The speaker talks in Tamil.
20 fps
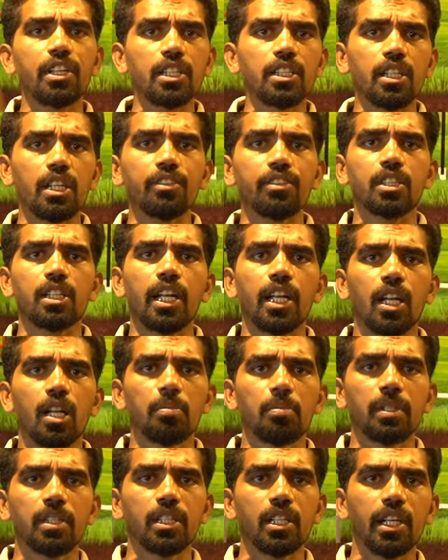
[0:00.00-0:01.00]
ஃப்ரீ சர்வீஸ்னால்
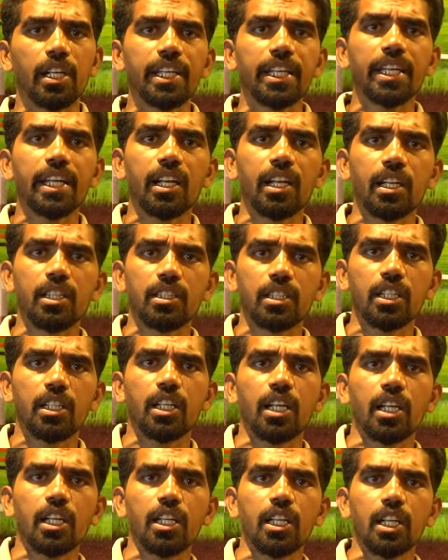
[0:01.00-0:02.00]
என்னென்னு பார்த்தீங்கன்னா இயற்கை
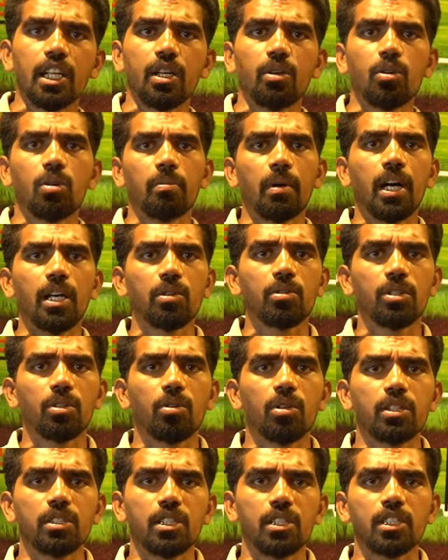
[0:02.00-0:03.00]
சீற்றங்கள் இல்லை ஒரு மாடு
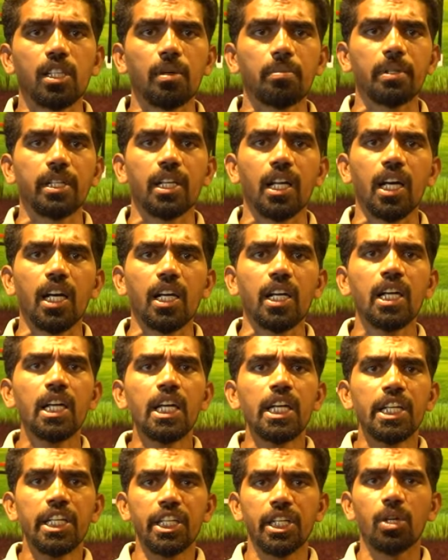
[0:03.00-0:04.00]
வந்து உடச்சிருச்சு அப்படின்னா
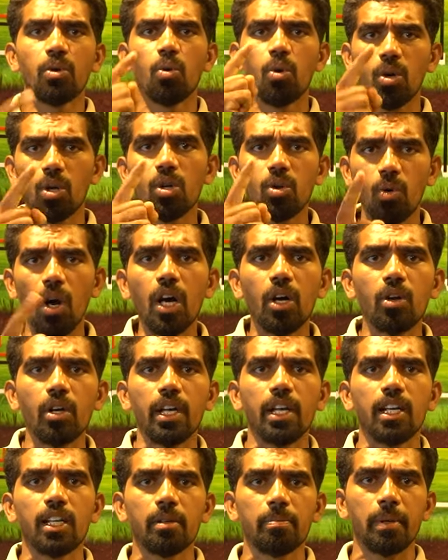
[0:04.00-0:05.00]
நீங்கள் ஒரு ரூபா
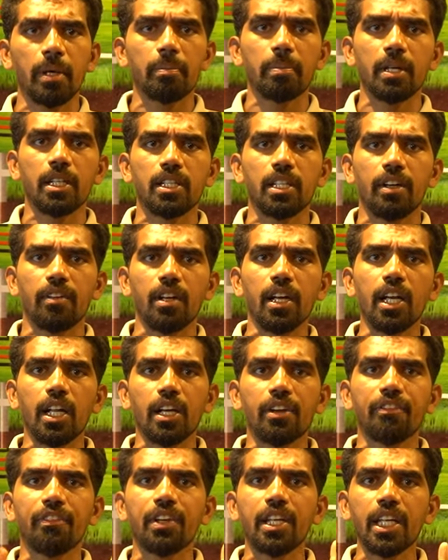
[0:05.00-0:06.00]
கூட எங்களுக்கு பே பண்ண தேவையில்ல
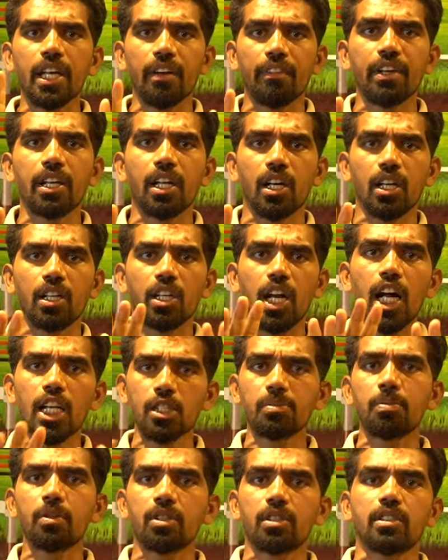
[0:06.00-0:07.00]
நாங்கள் ஃப்ரீயாகவே நாங்கள்
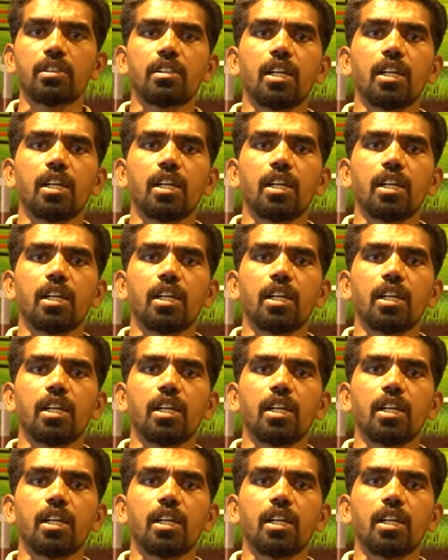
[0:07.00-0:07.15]
டிரான்ஸ்போர்ட்